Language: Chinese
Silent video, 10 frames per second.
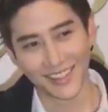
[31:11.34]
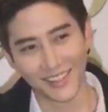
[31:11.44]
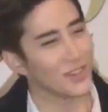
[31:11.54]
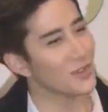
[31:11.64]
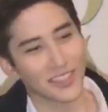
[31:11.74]

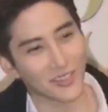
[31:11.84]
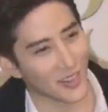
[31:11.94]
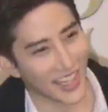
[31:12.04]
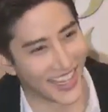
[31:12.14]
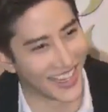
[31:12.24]
为什么先呼
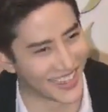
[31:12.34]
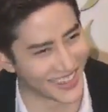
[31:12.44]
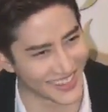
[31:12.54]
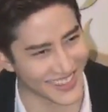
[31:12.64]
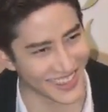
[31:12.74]
的？
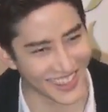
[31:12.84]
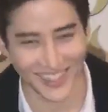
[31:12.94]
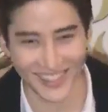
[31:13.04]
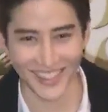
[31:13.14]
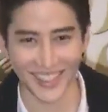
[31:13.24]
起来，
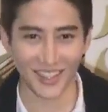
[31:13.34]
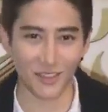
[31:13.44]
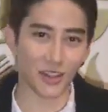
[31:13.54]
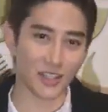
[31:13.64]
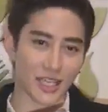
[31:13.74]
我
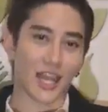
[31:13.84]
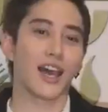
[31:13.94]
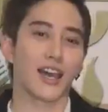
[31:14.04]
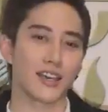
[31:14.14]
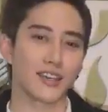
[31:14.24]
说起
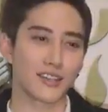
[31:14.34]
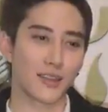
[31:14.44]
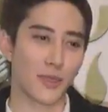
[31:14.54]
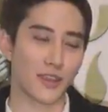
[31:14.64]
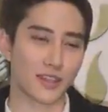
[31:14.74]
来，
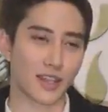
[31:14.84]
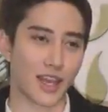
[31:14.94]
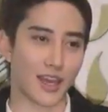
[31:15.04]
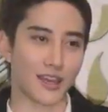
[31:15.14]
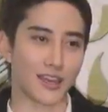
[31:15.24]
你起
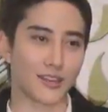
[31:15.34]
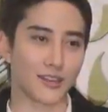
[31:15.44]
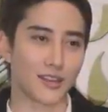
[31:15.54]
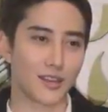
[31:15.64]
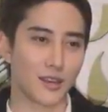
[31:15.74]
来，
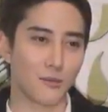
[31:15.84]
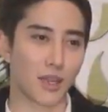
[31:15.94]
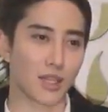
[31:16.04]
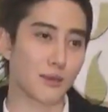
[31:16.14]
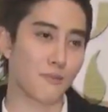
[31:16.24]
不
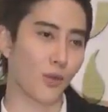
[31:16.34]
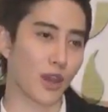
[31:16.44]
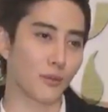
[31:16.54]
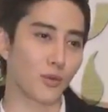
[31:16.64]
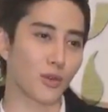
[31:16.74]
然就来扑
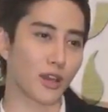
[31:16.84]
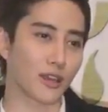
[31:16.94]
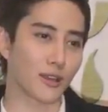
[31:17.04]
我了呢？